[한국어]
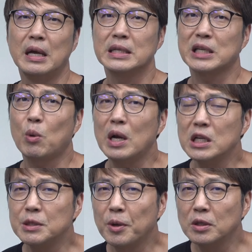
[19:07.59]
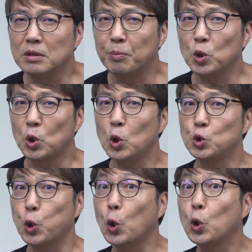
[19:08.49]
자활급여는 보통
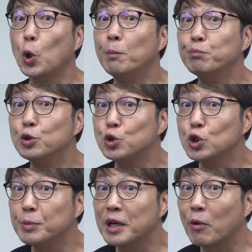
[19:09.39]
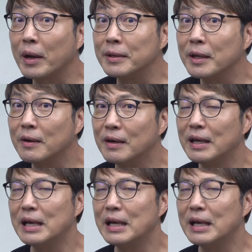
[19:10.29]
조건부 수급이라고 하는데요.